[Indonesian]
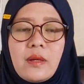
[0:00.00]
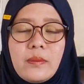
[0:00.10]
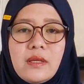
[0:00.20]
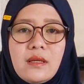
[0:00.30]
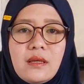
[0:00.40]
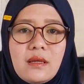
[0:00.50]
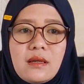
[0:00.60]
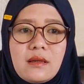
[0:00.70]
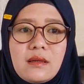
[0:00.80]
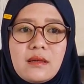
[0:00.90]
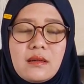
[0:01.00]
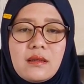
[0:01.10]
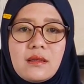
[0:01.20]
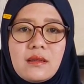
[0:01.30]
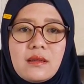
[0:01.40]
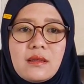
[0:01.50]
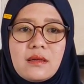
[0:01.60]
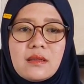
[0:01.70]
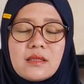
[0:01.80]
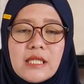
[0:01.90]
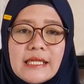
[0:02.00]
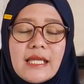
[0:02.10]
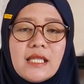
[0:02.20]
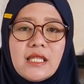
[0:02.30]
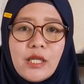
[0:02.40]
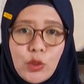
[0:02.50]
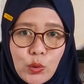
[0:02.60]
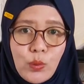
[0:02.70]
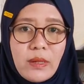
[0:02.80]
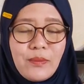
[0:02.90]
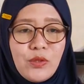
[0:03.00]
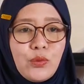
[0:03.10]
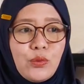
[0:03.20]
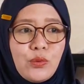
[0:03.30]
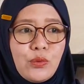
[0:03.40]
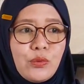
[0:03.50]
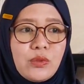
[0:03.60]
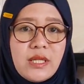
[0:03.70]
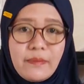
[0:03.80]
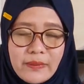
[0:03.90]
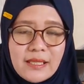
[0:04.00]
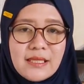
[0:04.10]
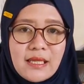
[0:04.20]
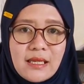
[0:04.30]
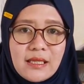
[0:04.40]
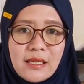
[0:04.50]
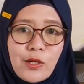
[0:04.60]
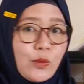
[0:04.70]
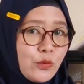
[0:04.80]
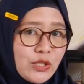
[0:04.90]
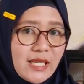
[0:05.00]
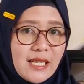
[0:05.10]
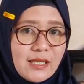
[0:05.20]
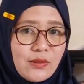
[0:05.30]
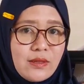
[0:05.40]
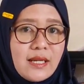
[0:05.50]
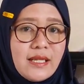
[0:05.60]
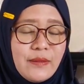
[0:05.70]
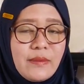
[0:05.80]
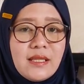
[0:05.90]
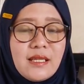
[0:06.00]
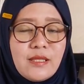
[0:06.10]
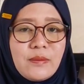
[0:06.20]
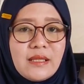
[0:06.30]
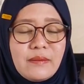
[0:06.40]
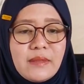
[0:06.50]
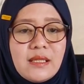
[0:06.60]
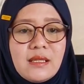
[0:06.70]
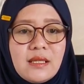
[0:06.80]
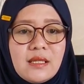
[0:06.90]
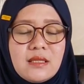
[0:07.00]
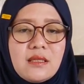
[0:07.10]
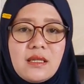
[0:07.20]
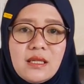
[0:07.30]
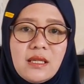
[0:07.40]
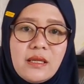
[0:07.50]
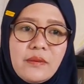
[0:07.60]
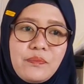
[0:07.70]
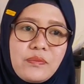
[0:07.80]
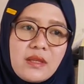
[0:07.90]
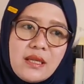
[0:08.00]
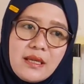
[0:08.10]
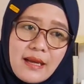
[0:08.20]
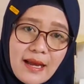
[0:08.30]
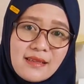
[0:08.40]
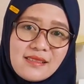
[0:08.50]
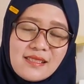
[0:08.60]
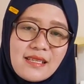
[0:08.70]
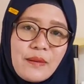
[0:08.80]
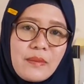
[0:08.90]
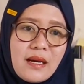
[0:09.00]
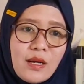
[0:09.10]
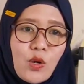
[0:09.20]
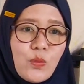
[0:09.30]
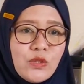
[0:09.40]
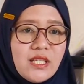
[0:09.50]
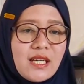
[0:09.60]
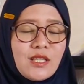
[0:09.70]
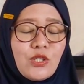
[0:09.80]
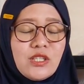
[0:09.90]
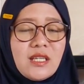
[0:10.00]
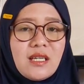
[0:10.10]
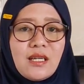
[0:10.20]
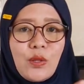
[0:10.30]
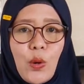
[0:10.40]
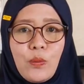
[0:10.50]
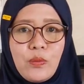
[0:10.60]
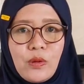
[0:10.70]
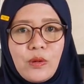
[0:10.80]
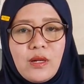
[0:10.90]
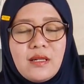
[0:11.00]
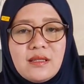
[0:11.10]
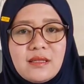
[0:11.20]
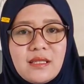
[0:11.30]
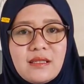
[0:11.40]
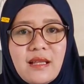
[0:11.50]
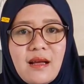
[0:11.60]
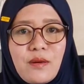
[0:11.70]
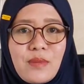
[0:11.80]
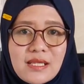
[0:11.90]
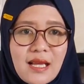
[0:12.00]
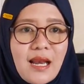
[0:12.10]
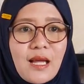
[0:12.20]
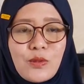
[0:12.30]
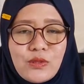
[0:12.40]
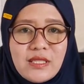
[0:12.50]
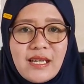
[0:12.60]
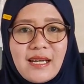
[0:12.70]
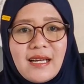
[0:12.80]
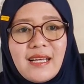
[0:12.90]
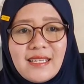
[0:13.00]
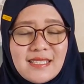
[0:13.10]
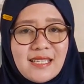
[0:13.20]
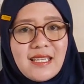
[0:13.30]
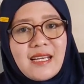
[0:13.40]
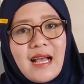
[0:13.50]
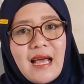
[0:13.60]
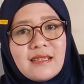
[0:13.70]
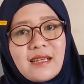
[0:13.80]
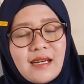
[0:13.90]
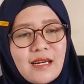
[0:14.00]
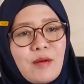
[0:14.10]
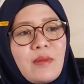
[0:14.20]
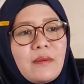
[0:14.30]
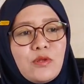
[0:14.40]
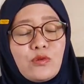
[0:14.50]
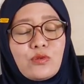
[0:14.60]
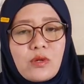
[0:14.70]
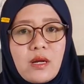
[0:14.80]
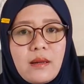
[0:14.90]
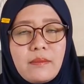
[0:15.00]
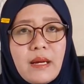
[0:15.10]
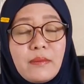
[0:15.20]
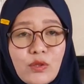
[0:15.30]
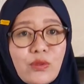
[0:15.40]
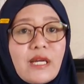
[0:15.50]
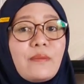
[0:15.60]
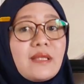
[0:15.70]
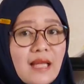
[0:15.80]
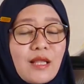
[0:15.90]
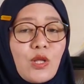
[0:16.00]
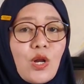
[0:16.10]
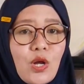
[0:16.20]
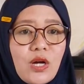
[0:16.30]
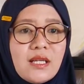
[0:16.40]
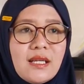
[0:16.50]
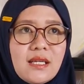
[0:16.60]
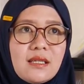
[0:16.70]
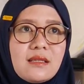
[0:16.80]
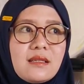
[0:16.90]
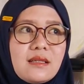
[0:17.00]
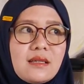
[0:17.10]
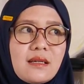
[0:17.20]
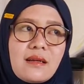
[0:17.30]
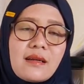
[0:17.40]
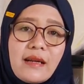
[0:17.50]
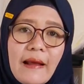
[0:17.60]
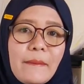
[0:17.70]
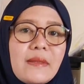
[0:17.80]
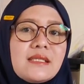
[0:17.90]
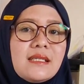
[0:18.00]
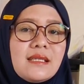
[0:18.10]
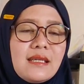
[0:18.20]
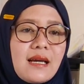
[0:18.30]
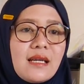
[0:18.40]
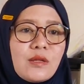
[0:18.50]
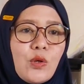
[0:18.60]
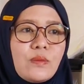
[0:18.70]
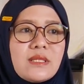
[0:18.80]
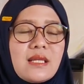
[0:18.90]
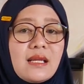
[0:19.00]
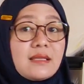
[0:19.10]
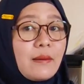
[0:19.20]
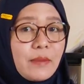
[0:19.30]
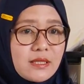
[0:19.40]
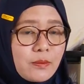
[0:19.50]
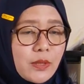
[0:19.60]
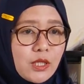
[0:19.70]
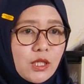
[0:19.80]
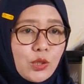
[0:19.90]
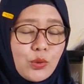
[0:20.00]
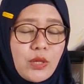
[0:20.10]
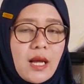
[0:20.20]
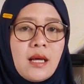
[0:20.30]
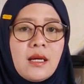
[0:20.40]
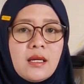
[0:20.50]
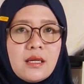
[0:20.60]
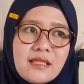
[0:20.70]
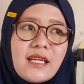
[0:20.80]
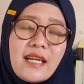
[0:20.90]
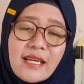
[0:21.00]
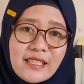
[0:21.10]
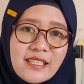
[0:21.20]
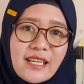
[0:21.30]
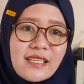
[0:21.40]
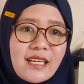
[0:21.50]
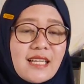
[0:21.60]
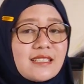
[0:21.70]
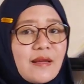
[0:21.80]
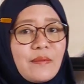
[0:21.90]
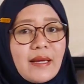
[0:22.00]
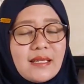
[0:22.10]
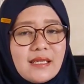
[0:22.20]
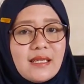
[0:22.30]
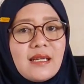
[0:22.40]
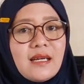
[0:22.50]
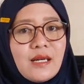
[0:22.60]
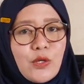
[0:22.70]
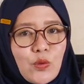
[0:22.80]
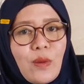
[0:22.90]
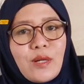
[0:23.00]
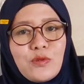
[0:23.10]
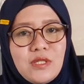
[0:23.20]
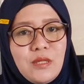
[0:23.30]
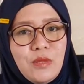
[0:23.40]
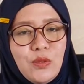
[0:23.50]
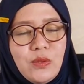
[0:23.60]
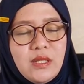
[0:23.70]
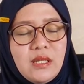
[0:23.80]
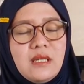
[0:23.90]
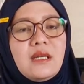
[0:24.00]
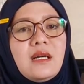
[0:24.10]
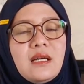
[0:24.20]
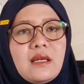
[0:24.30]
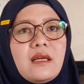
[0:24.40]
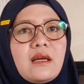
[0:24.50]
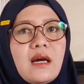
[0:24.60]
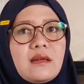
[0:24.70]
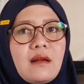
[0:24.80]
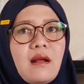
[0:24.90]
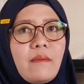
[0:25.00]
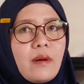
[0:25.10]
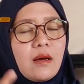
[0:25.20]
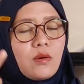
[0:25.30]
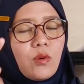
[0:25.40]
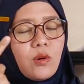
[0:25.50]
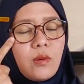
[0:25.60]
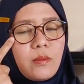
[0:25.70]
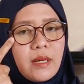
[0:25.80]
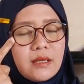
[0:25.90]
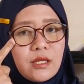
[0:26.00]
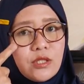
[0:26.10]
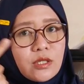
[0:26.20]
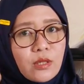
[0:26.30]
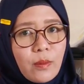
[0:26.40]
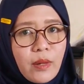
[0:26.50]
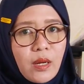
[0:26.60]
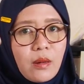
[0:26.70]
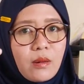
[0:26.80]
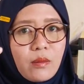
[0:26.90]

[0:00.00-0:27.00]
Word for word: Tapi uh, ceritanya itu Mak Miu dapat dari komunikator animal ya teman-teman Jadi Kikan sama komunikatornya ngobrol tentang masa lalunya si Kikan Karena Mak Miu juga Mak Miu yang minta tolong uh, kenapa sih Kikan kok bisa sampai seperti itu ya. Dan akhirnya Kikan sampai di rumah kucing Miu ini. Kikan kenapa kok matanya sampai